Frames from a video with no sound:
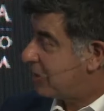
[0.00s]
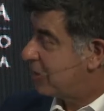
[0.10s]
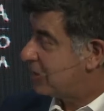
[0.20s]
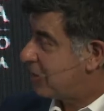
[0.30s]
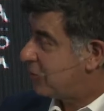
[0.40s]
de
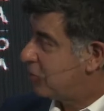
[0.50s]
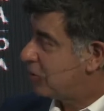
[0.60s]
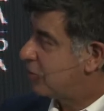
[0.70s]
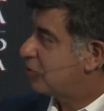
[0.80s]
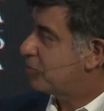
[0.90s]
desarrollo, que
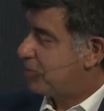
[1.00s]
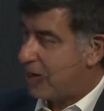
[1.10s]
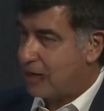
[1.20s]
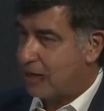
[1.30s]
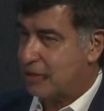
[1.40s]
son los
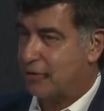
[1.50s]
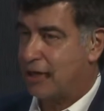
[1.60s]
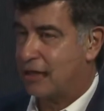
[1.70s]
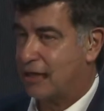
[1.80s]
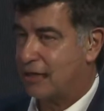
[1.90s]
planes
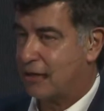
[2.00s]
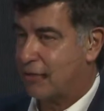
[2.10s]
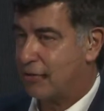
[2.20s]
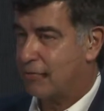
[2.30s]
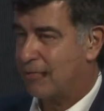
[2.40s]
nacionales de
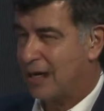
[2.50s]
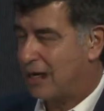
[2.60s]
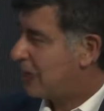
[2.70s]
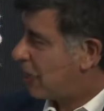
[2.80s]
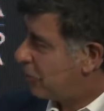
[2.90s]
desarrollo.
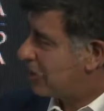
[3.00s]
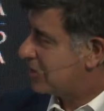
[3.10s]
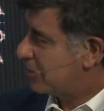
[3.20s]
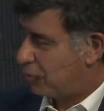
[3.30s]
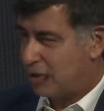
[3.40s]
Arrancaron hace
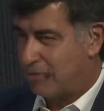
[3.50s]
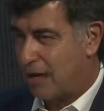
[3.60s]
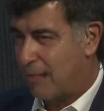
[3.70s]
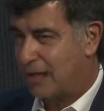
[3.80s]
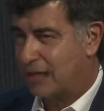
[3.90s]

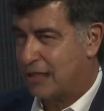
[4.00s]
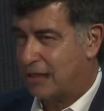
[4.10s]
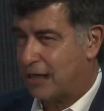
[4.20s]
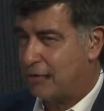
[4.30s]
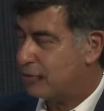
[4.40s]
aproximadamente 60
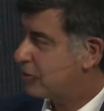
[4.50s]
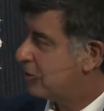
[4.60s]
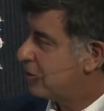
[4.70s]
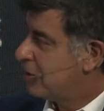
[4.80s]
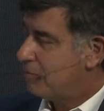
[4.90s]
años
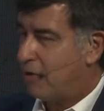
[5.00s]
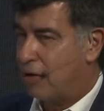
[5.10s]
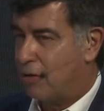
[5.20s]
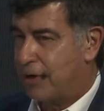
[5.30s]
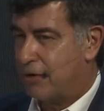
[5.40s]
bajo el
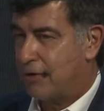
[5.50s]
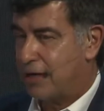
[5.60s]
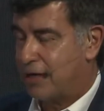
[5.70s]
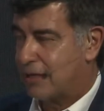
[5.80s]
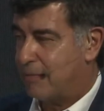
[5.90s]
gobierno de
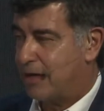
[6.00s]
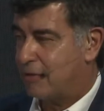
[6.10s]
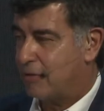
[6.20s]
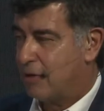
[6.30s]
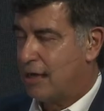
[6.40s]
Lleras
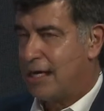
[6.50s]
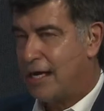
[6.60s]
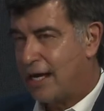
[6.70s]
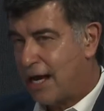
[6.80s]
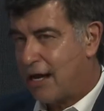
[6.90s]
Camargo. Y
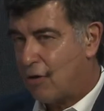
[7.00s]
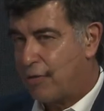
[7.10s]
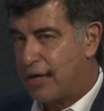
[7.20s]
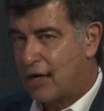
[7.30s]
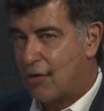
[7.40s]
cada
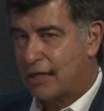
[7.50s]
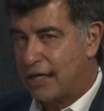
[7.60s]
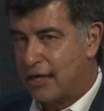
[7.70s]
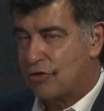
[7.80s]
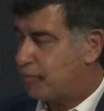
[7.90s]
gobierno ha
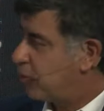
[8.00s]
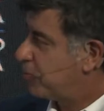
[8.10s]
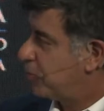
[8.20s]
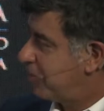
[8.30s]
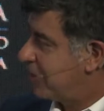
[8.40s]
tenido su
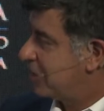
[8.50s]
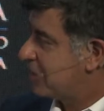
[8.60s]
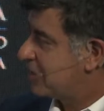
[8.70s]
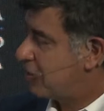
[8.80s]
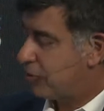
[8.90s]
propio plan de
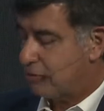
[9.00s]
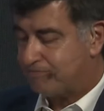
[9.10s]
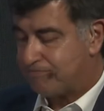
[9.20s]
desarrollo.